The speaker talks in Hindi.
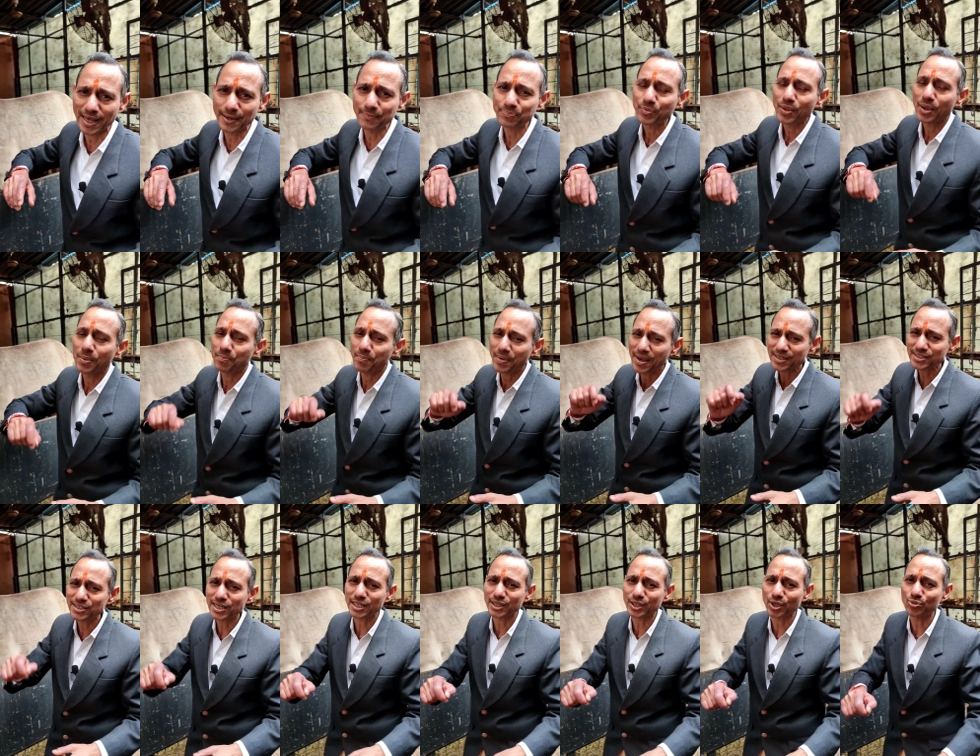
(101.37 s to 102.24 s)
है मैं
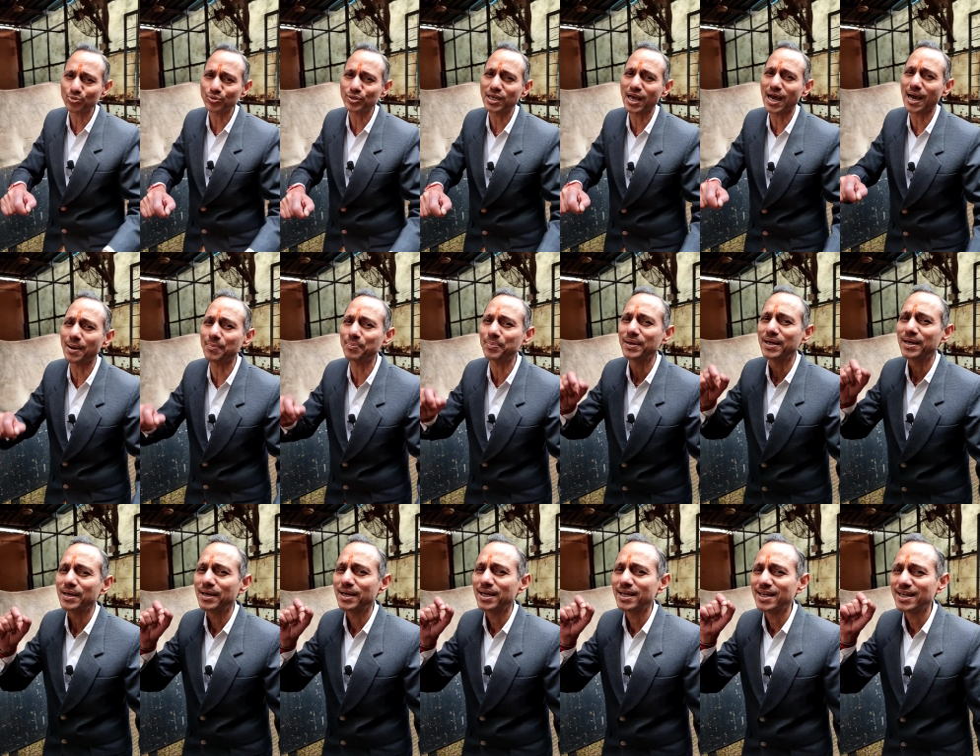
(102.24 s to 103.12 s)
चाहता हूँ कि आप
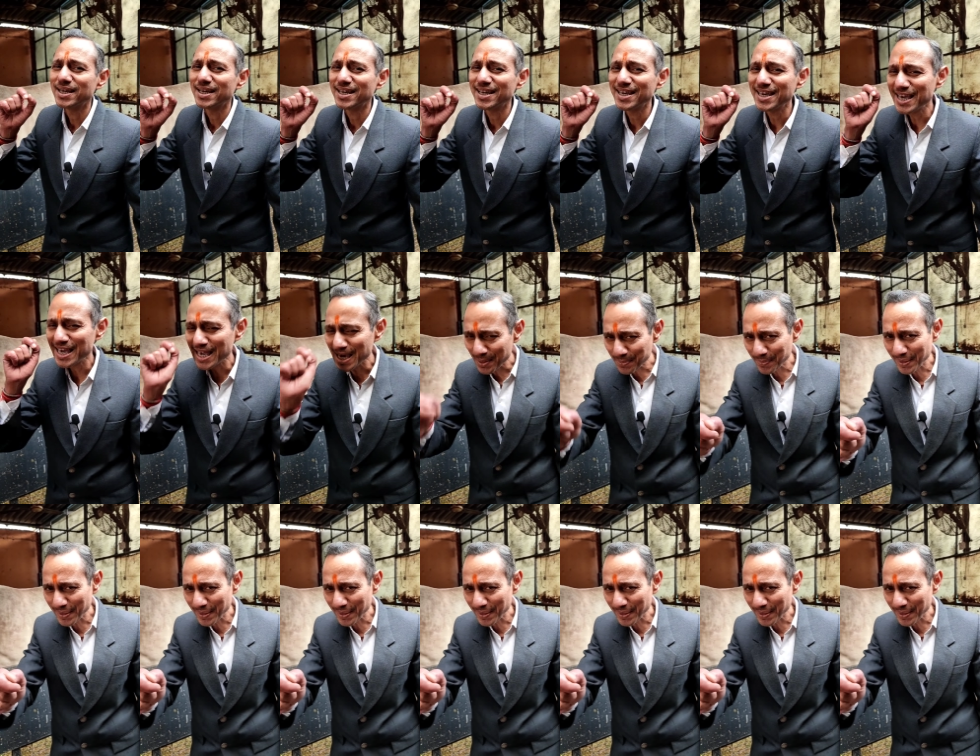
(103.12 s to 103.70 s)
एक